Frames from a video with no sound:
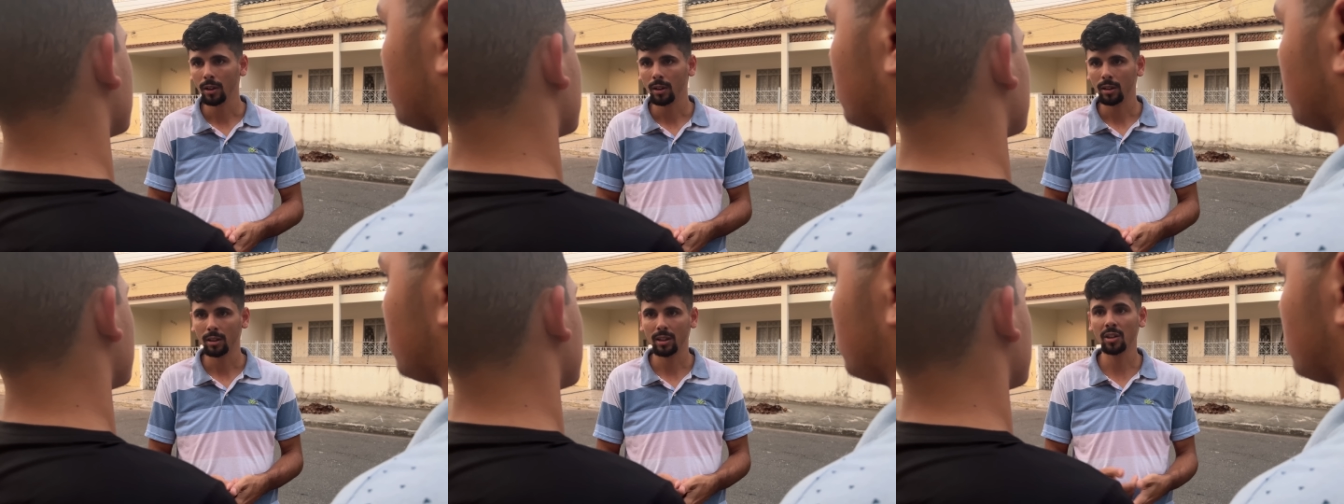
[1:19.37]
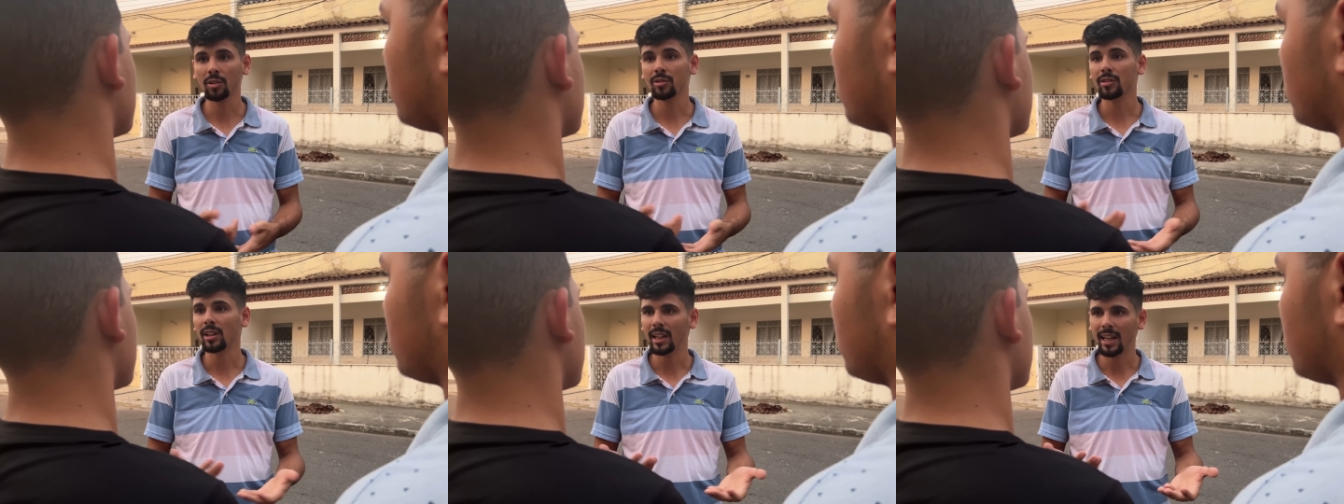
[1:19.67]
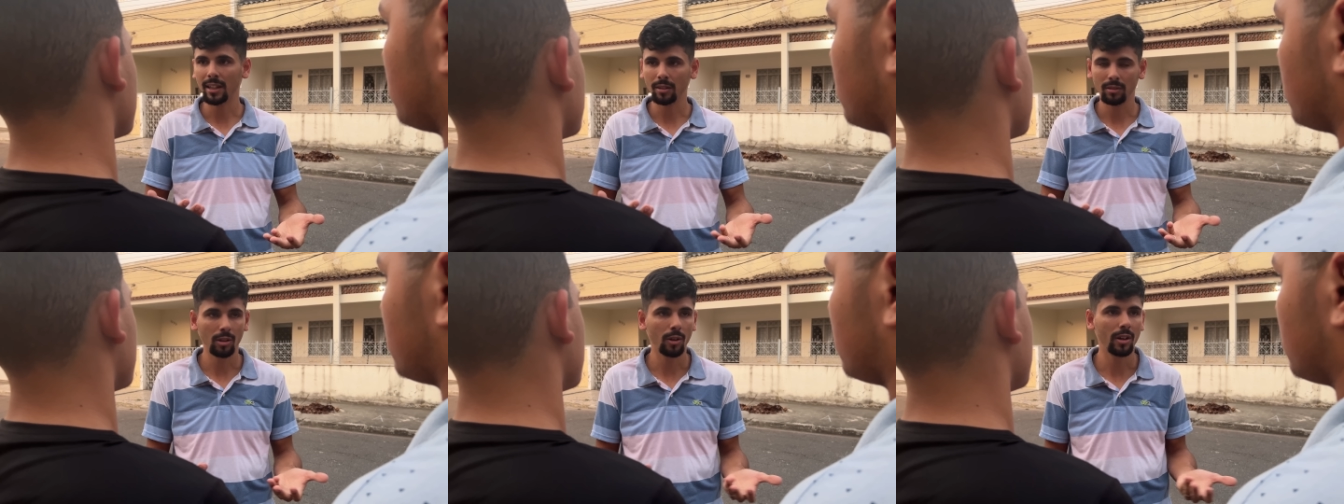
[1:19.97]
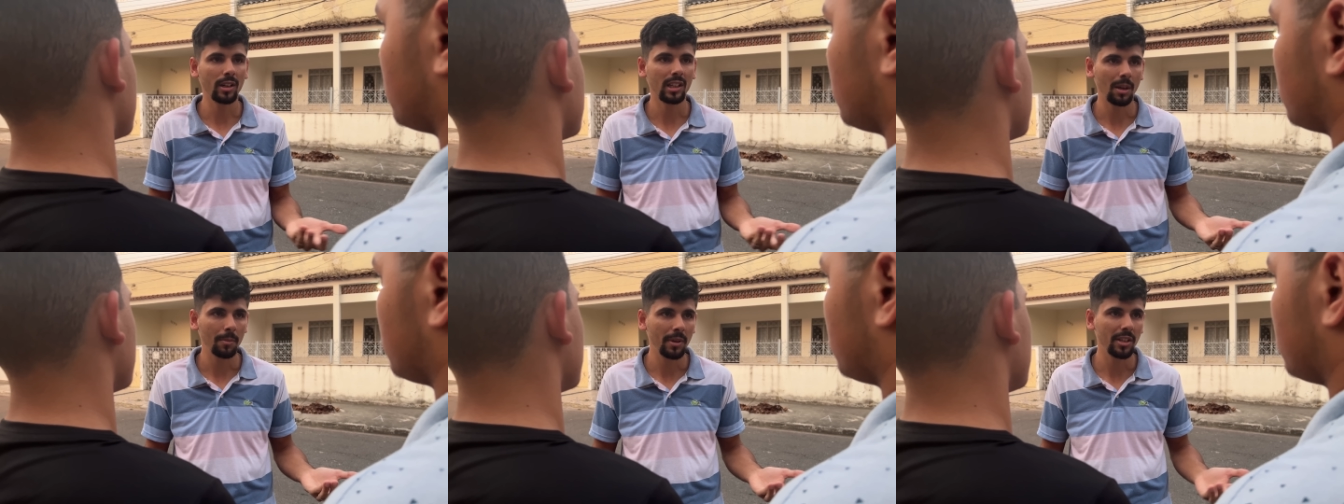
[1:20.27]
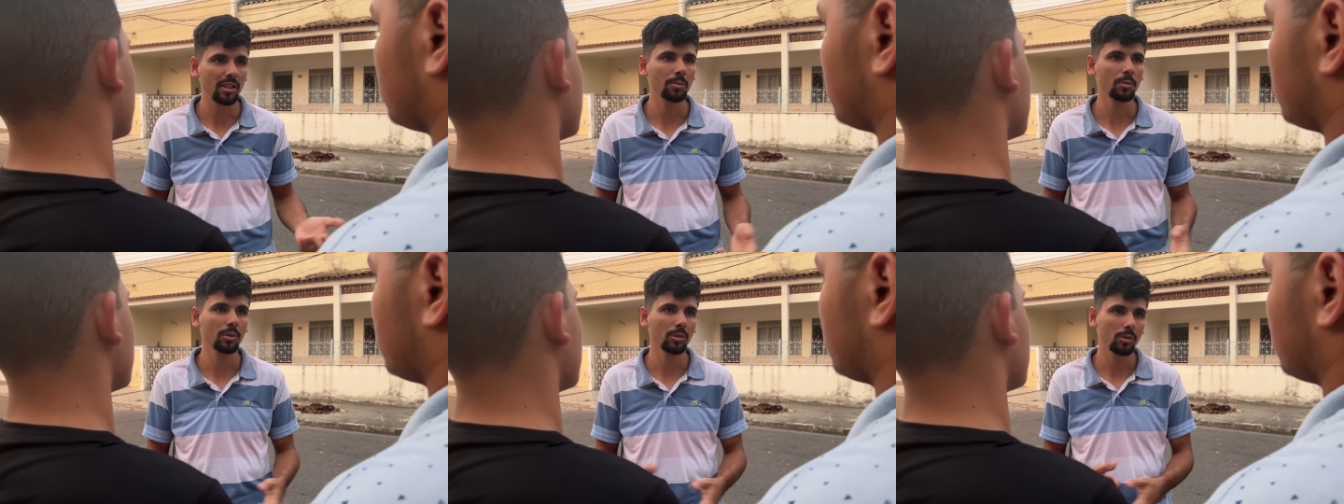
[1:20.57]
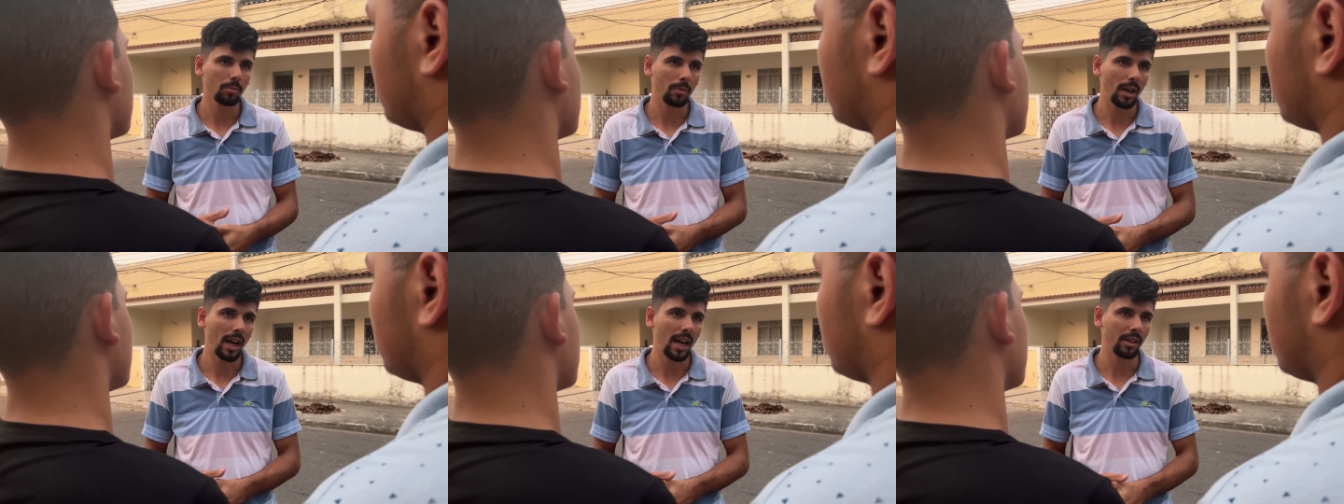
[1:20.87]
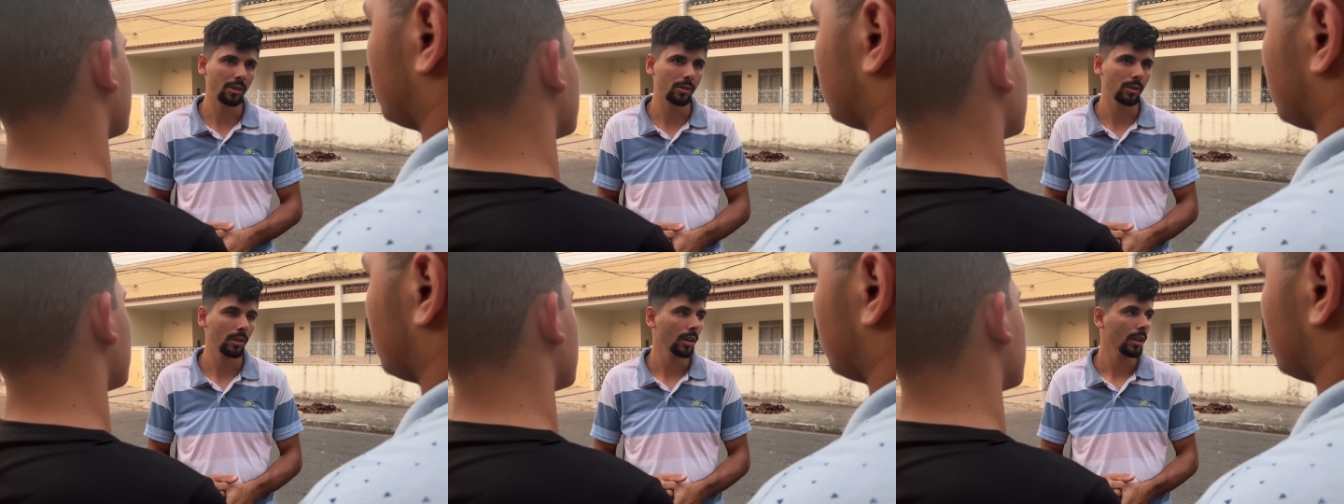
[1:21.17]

ganho um salário teoricamente muito baixo.